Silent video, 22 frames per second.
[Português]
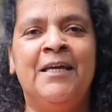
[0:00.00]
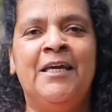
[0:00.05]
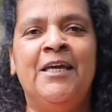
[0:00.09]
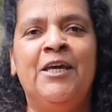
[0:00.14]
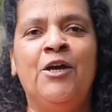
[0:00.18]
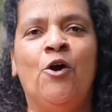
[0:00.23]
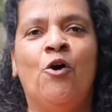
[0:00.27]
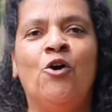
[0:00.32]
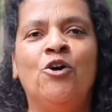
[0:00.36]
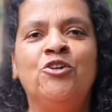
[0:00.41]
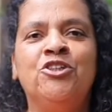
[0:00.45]

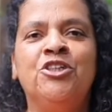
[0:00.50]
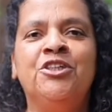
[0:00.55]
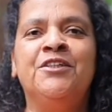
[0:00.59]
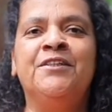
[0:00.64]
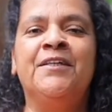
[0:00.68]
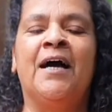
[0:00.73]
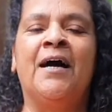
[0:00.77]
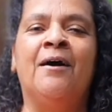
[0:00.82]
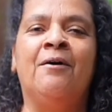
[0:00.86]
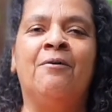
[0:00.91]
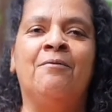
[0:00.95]
E hoje,
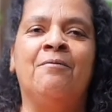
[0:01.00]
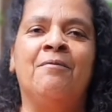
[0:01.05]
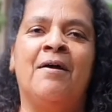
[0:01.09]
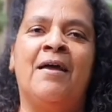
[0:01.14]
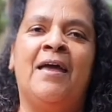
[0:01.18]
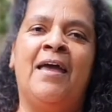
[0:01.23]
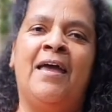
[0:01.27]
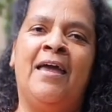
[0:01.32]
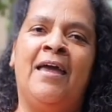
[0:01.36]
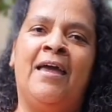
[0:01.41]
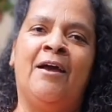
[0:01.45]
então,
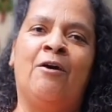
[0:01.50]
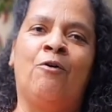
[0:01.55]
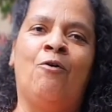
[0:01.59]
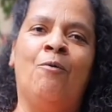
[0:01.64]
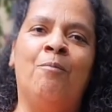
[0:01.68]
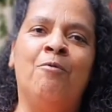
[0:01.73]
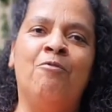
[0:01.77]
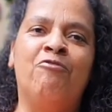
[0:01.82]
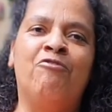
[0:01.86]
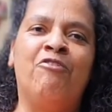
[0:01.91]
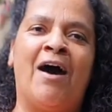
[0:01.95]
é,
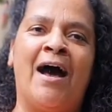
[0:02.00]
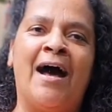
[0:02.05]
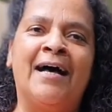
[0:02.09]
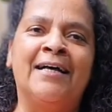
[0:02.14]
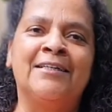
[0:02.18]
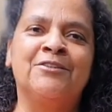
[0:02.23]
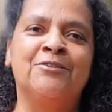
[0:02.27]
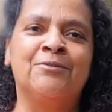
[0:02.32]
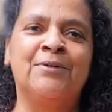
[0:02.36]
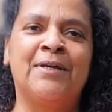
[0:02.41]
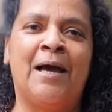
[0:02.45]
como o
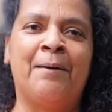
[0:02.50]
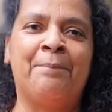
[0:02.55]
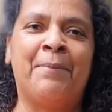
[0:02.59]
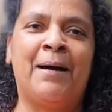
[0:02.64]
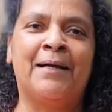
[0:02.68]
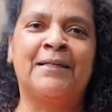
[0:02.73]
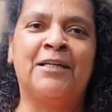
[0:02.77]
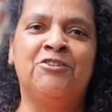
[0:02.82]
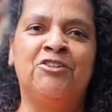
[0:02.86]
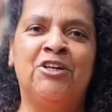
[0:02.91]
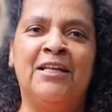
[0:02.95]
vaso que a
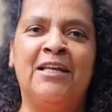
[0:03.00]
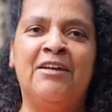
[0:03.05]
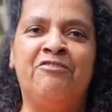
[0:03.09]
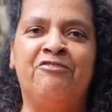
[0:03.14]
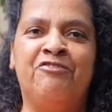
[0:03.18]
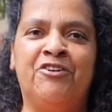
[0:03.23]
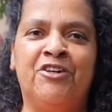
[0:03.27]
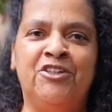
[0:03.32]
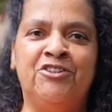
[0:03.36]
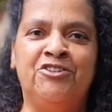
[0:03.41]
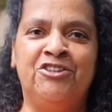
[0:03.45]
pata de
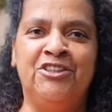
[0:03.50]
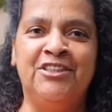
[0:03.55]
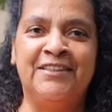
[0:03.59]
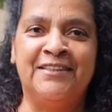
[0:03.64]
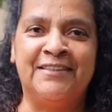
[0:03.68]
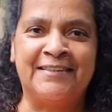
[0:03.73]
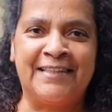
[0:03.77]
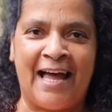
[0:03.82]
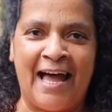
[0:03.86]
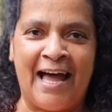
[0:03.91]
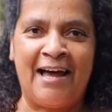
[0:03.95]
elefante
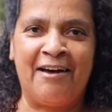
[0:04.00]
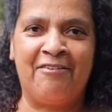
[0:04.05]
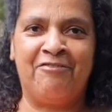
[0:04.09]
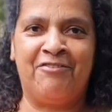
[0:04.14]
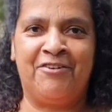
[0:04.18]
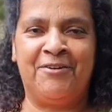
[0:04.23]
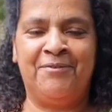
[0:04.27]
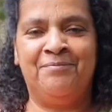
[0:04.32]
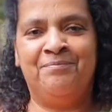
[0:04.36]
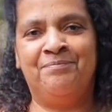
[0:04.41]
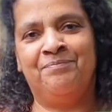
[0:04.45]

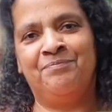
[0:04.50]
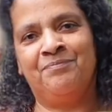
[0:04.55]
estava